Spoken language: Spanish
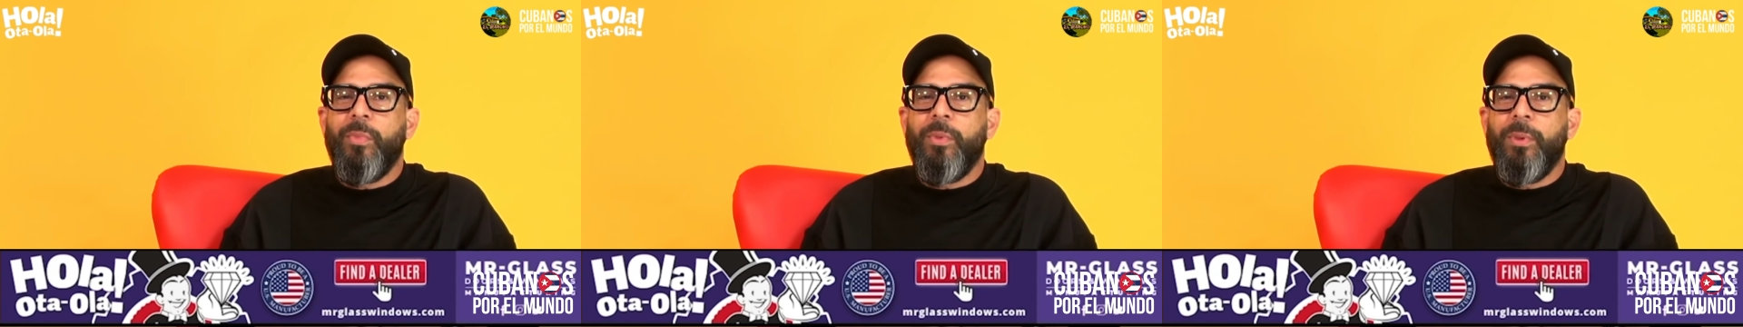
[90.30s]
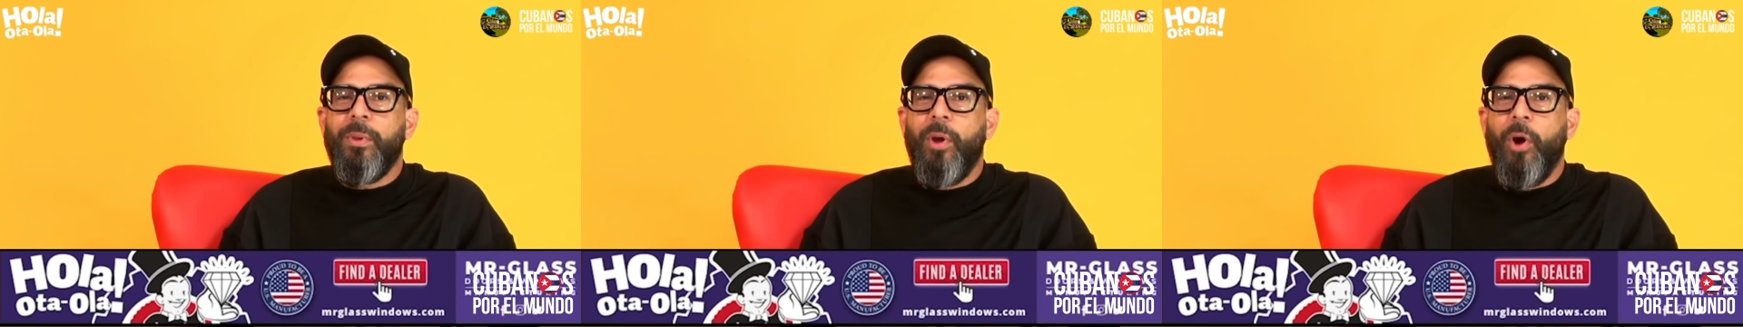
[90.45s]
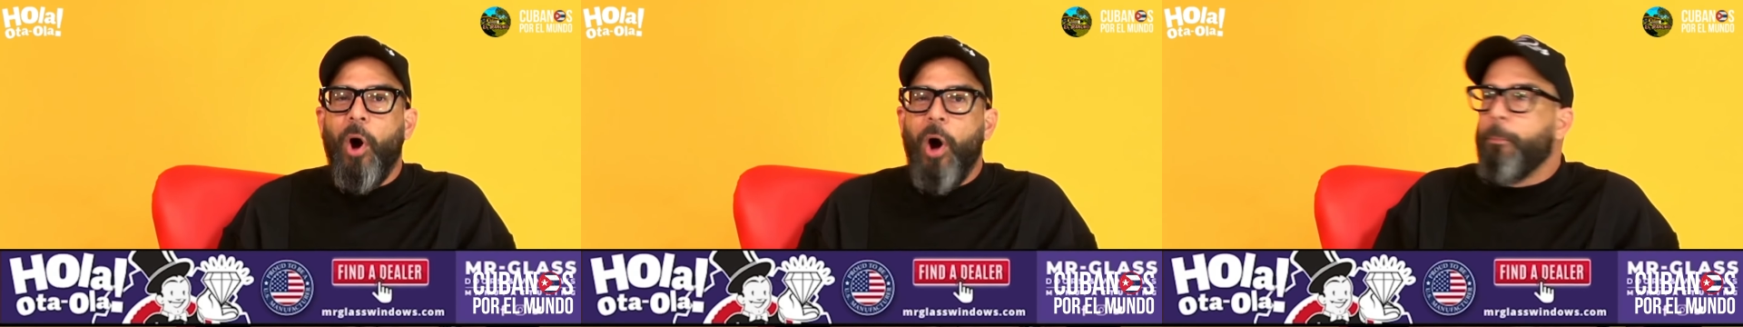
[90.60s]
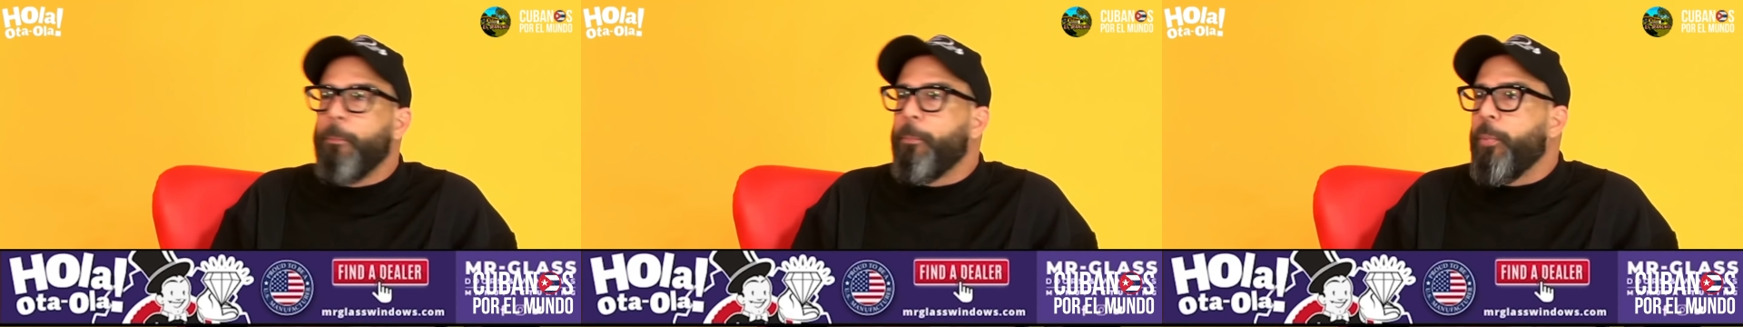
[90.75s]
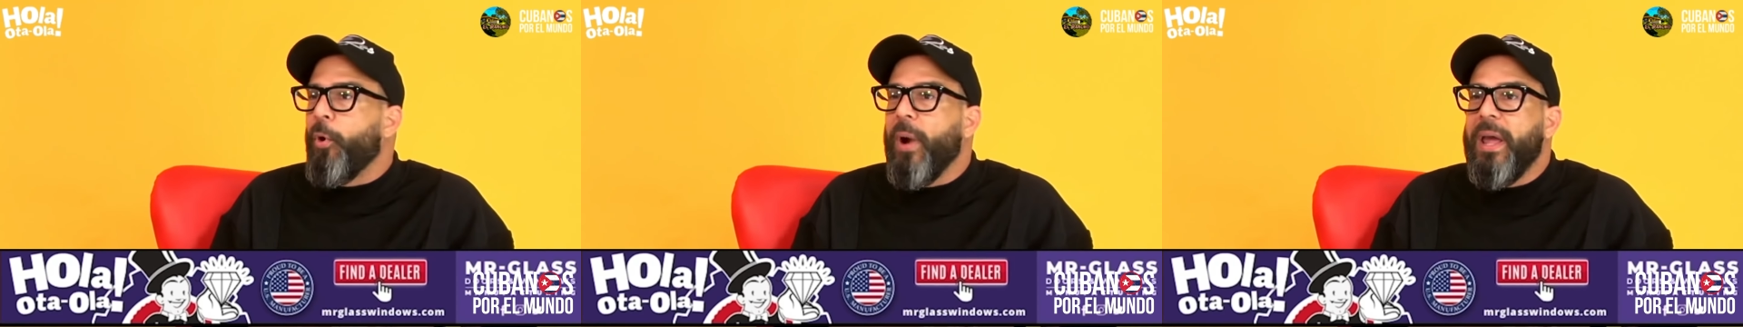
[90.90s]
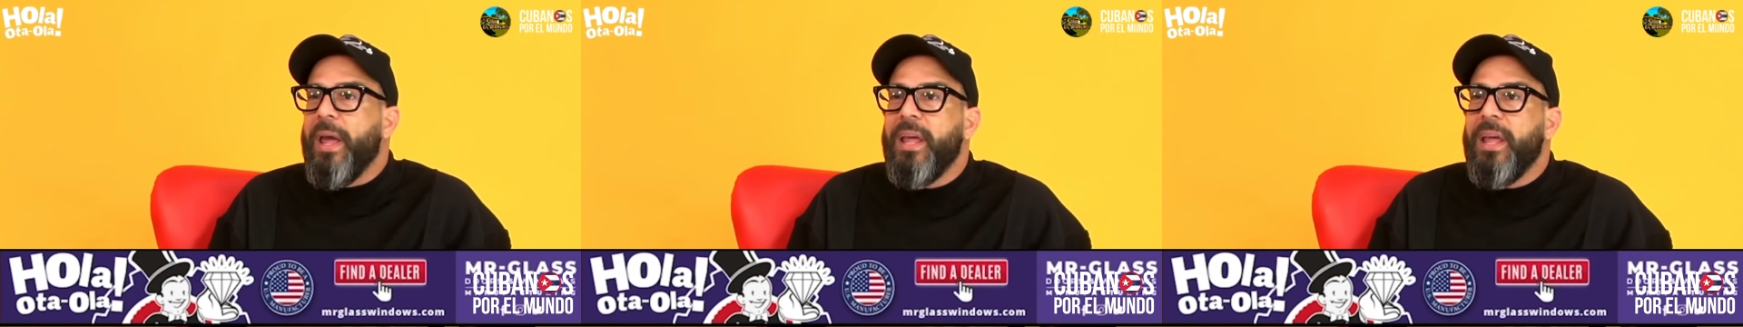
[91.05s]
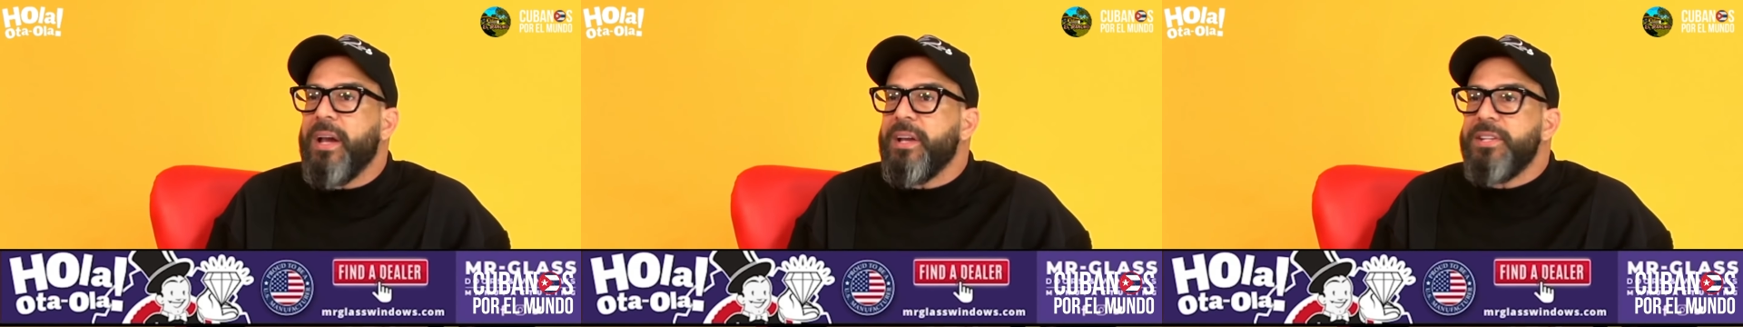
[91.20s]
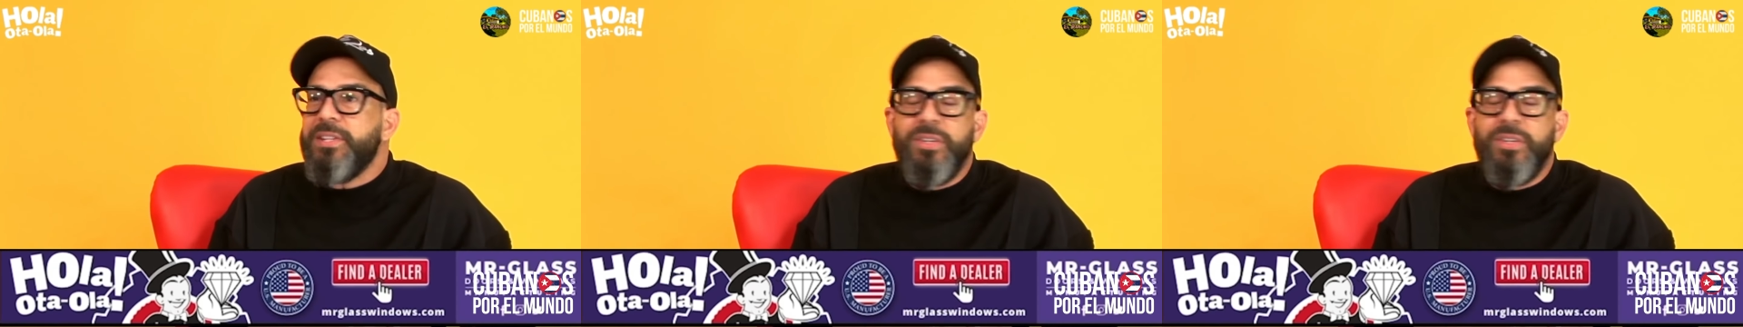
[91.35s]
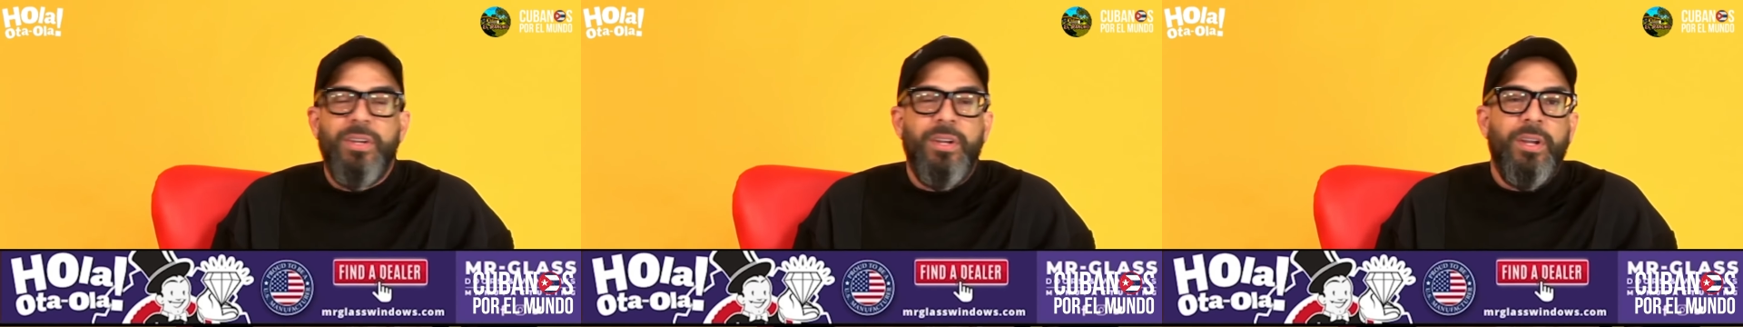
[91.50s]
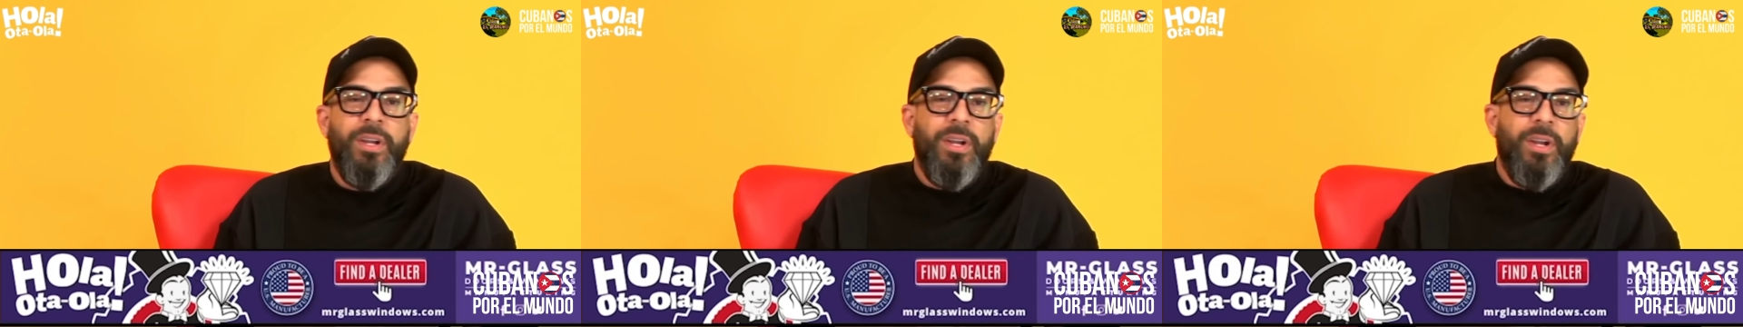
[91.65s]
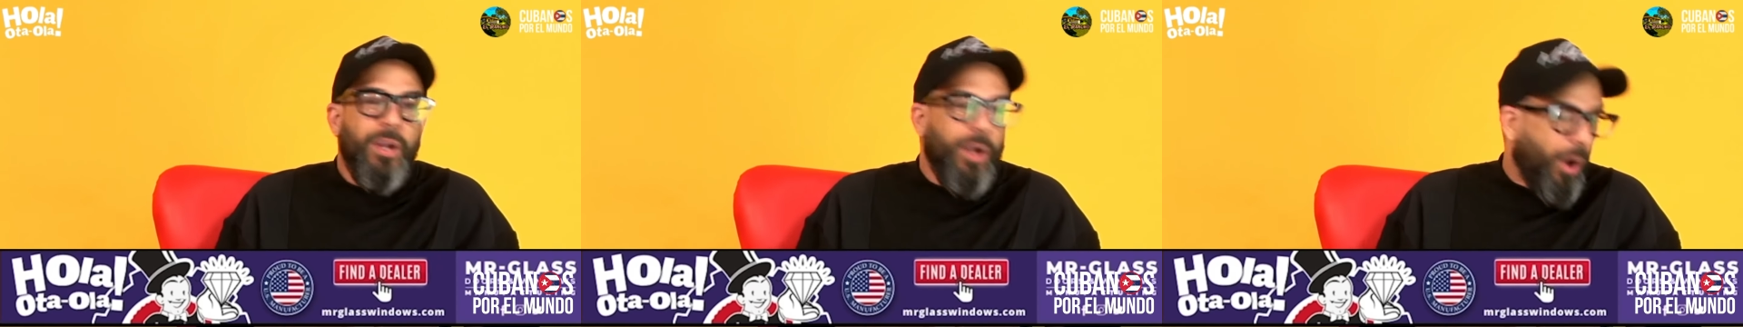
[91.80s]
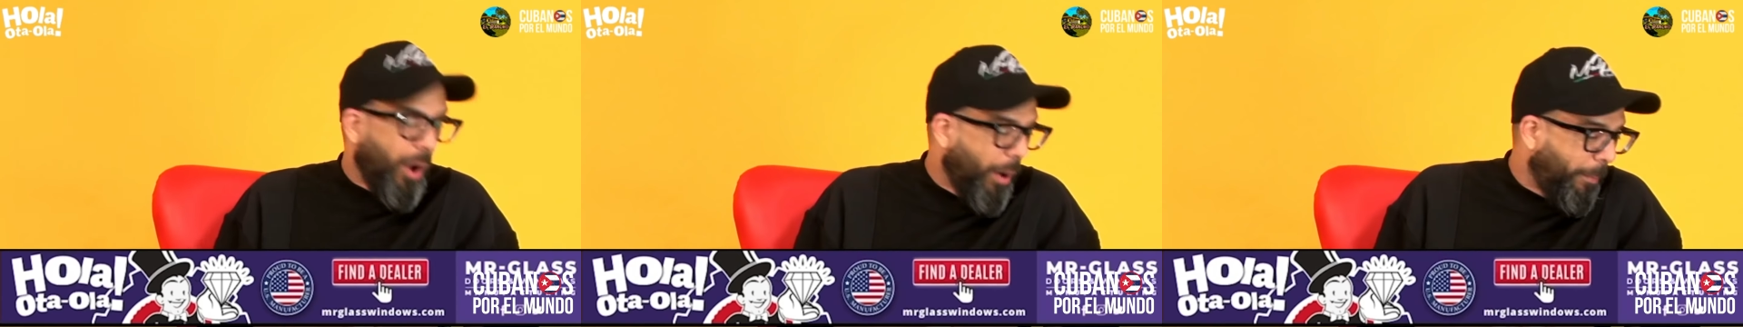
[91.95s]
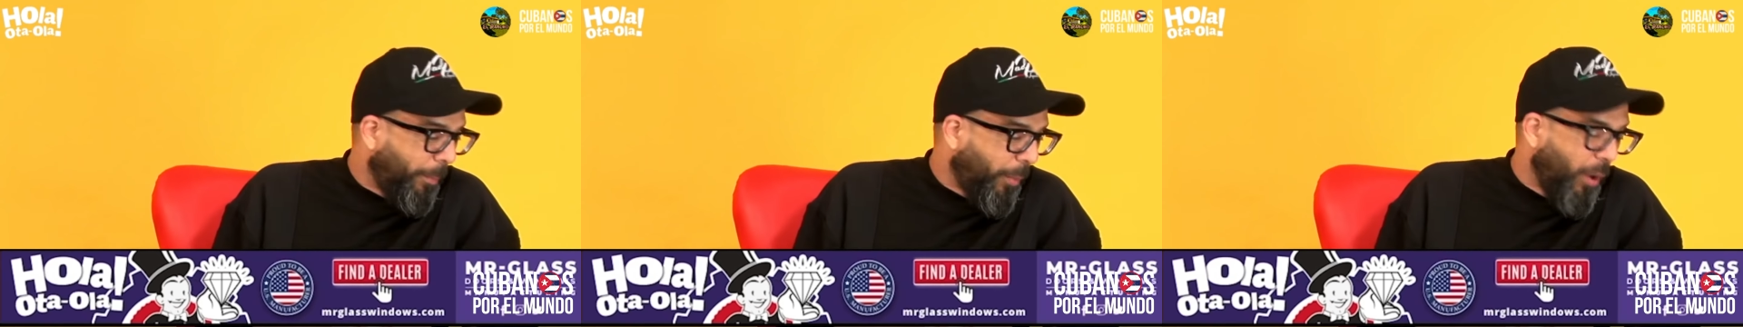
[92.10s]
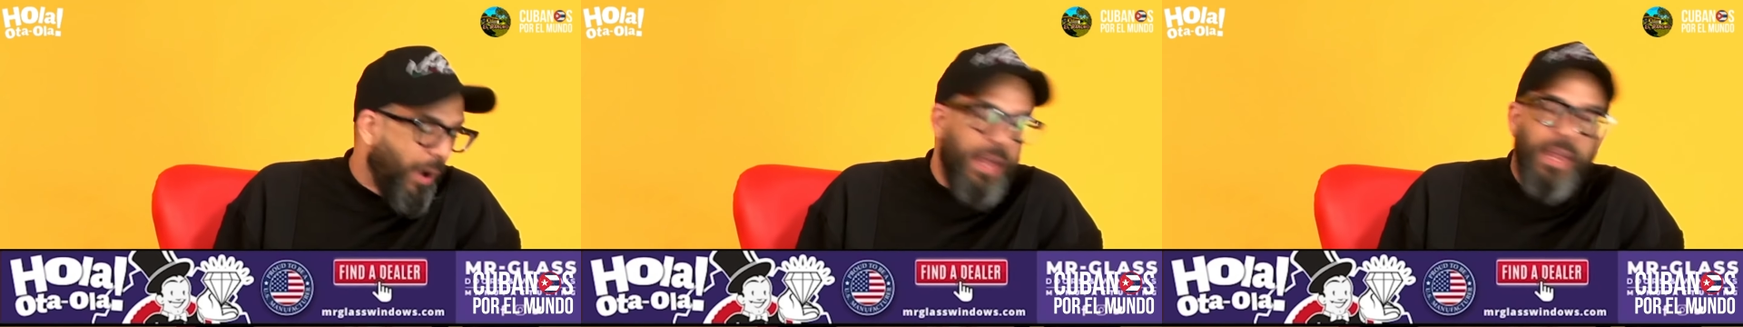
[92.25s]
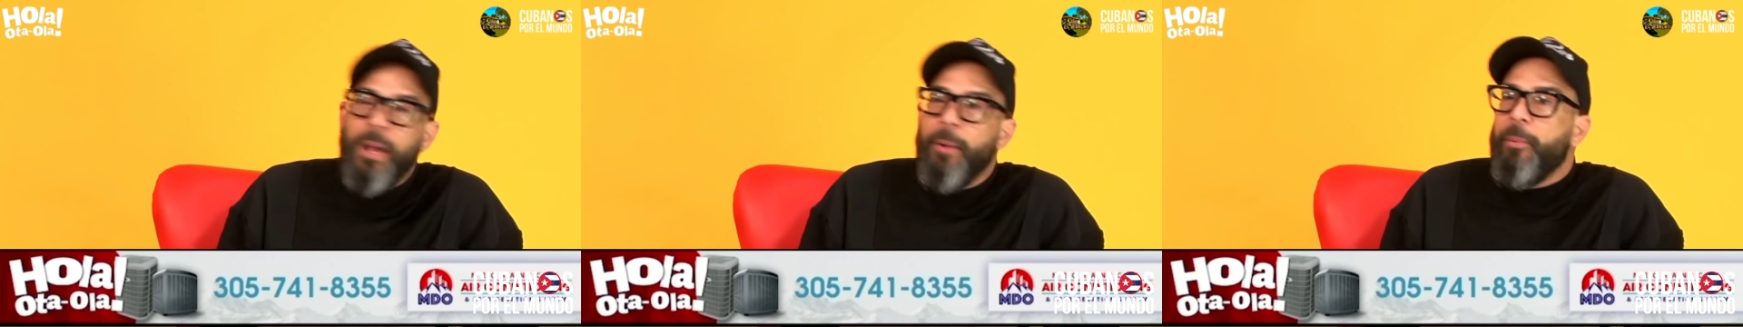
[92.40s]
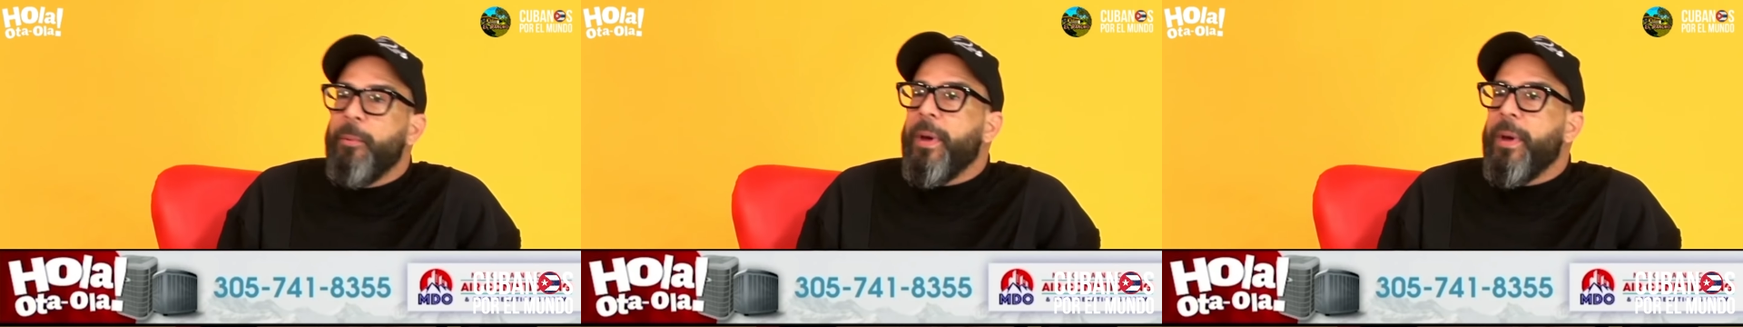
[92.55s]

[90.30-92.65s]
O puedes, o puedes